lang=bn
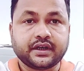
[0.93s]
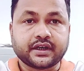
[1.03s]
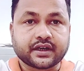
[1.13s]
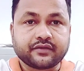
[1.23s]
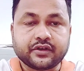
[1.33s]
এর
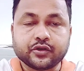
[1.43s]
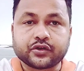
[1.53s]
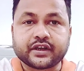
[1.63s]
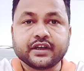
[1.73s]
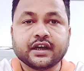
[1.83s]
আগের
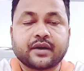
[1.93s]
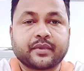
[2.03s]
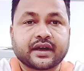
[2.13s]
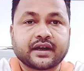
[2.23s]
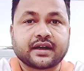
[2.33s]
ভিডিওতে
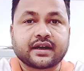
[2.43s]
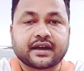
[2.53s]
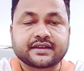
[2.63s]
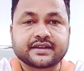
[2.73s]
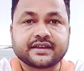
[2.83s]
আমরা
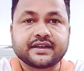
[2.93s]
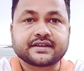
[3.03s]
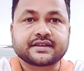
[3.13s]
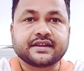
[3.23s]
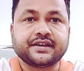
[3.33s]

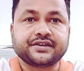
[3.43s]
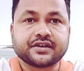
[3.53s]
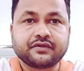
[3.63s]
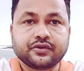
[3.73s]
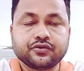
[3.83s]
আইসিডিএস
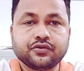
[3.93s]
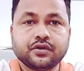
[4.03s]
ইন্টারভিউ